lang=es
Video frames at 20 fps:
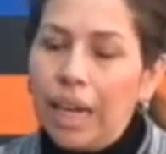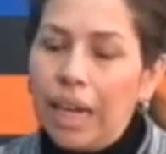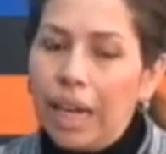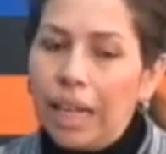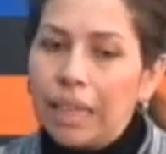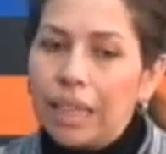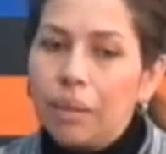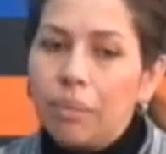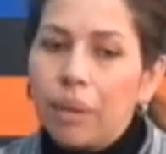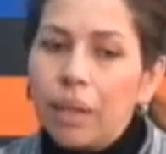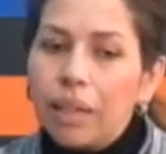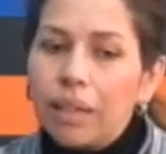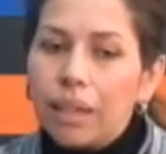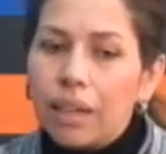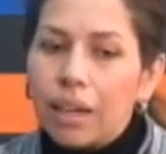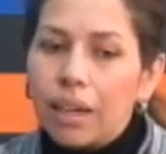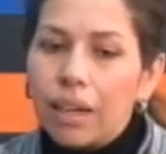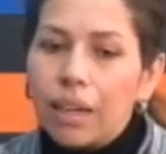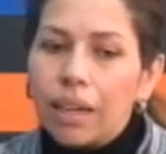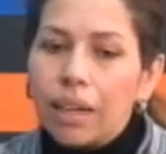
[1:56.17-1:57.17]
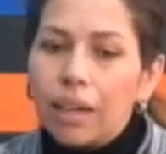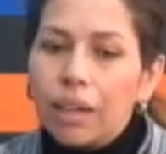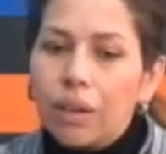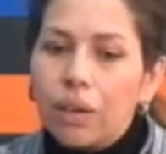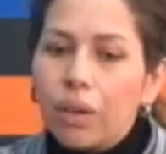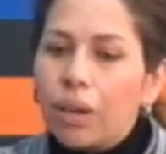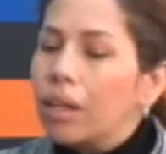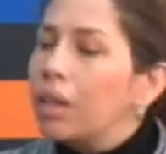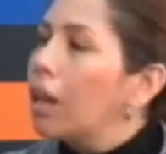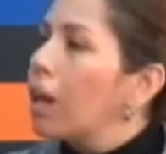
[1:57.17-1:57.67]
el tema de Internet aquí
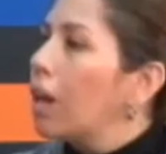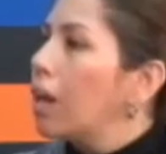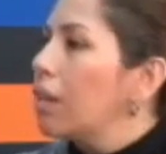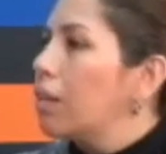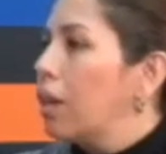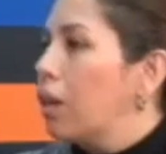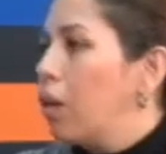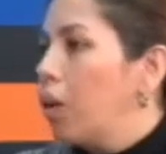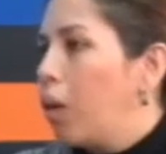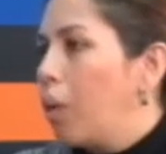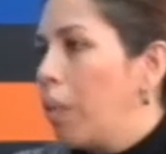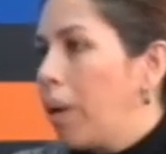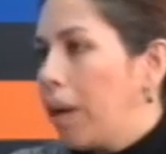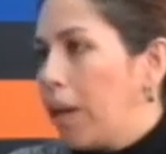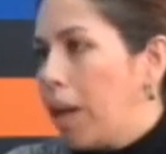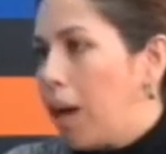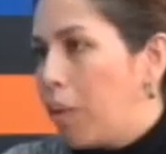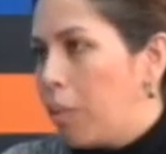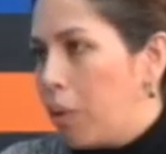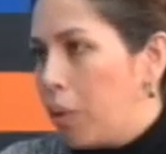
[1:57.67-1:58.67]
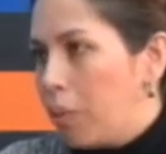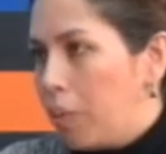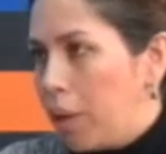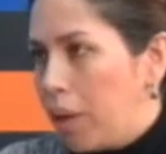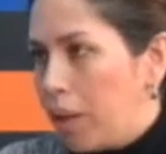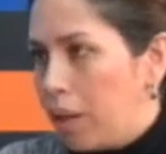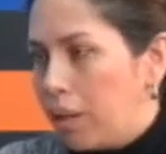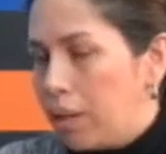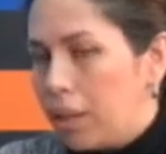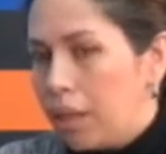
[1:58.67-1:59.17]
en Ocaña la gente no lo maneja muy
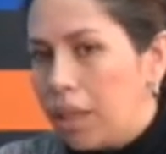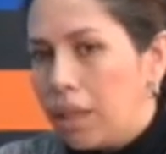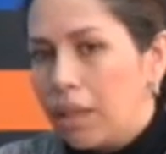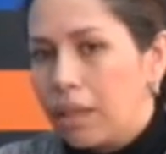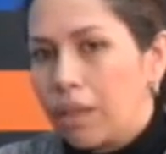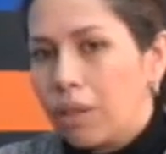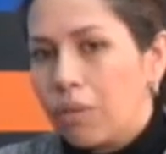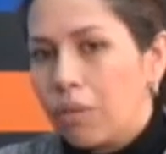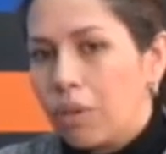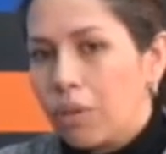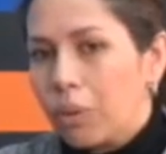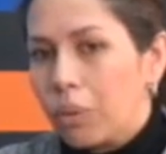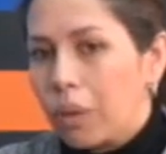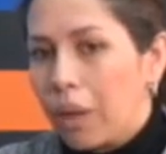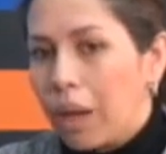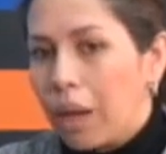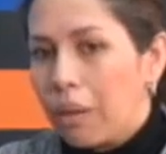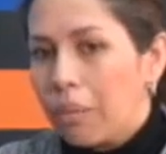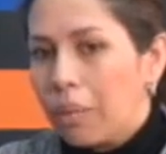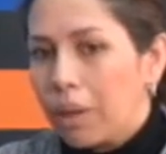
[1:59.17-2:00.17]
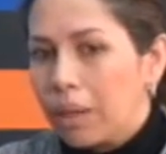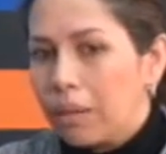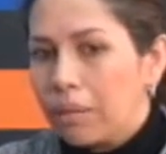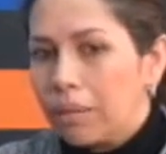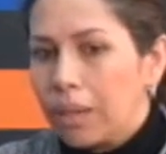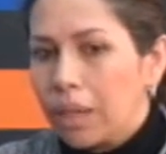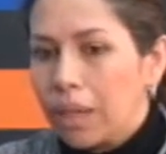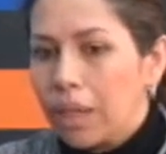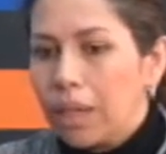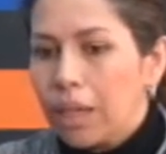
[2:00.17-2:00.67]
bien y
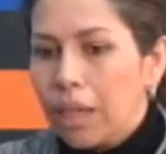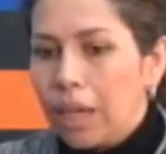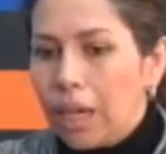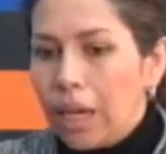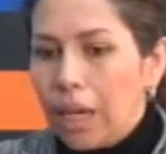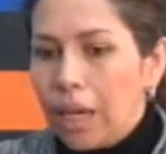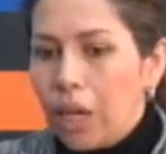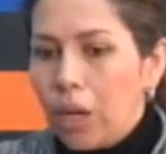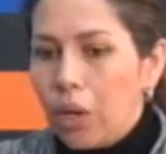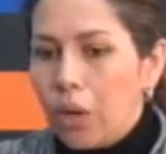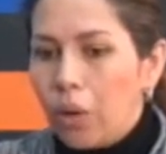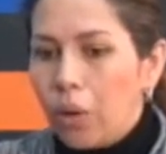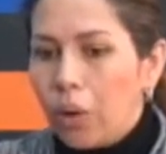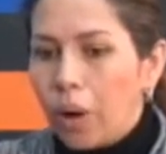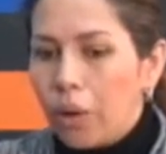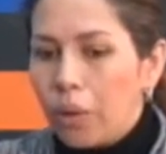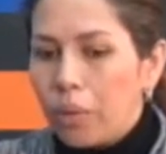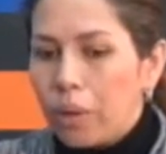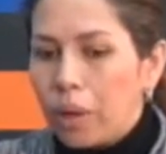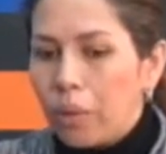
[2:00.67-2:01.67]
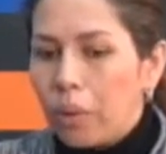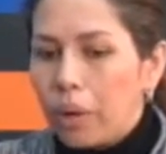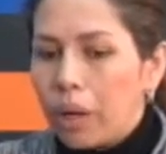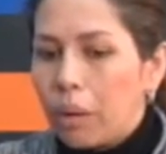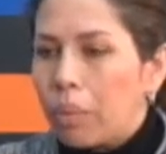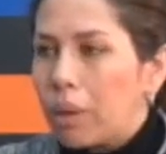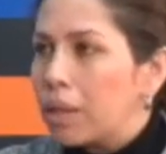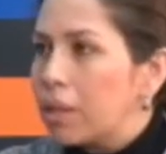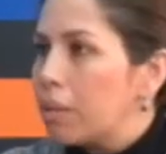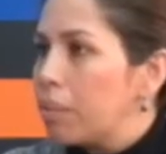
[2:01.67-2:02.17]
desafortunadamente no hay una
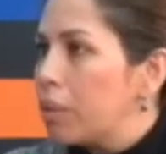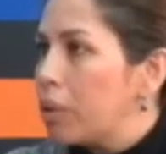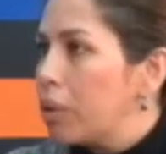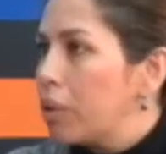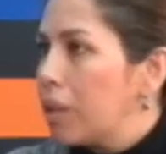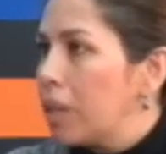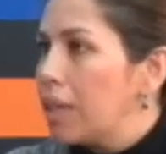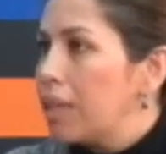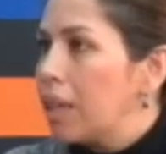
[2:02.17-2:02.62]
buena percepción del